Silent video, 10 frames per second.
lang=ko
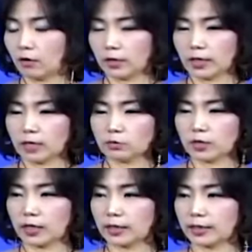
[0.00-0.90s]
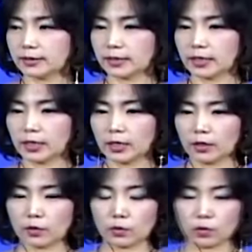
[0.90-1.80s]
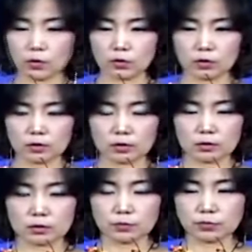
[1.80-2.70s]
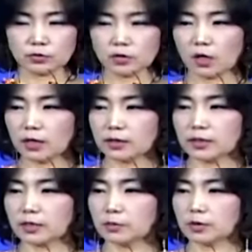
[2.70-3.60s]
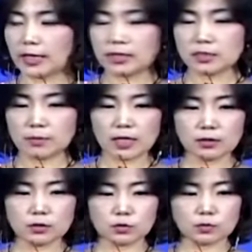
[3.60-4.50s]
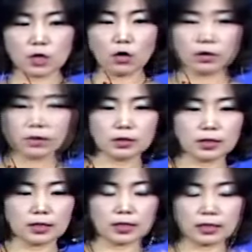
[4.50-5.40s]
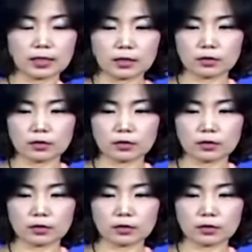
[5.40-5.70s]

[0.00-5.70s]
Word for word: 어레나무가 굉장히 어, 풍성한 느낌은 나지만 좀 선이랄까